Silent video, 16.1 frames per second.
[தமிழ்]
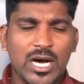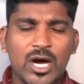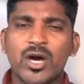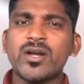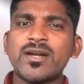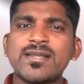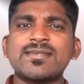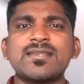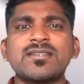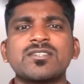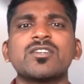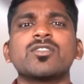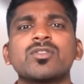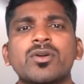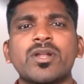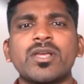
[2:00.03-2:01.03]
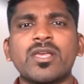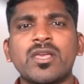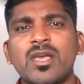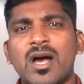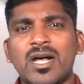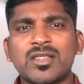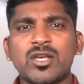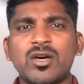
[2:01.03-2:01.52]
ஆர்கனைசேஷனை தொடங்கி
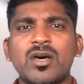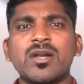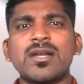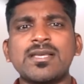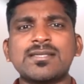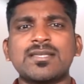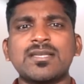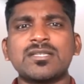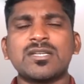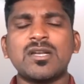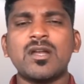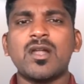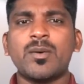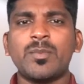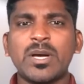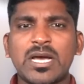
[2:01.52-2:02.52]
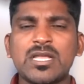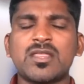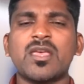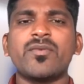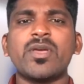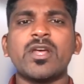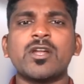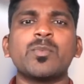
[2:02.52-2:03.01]
அந்த ஆர்கனைசேஷனில் நமக்கு
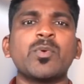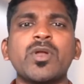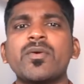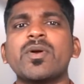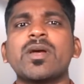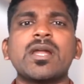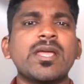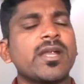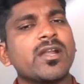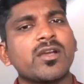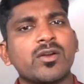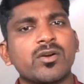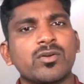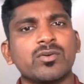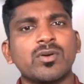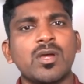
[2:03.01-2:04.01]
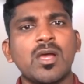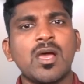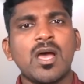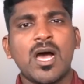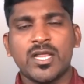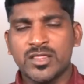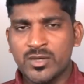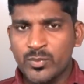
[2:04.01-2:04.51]
தேவையான முடிவுகளை எடுக்கணும் அந்த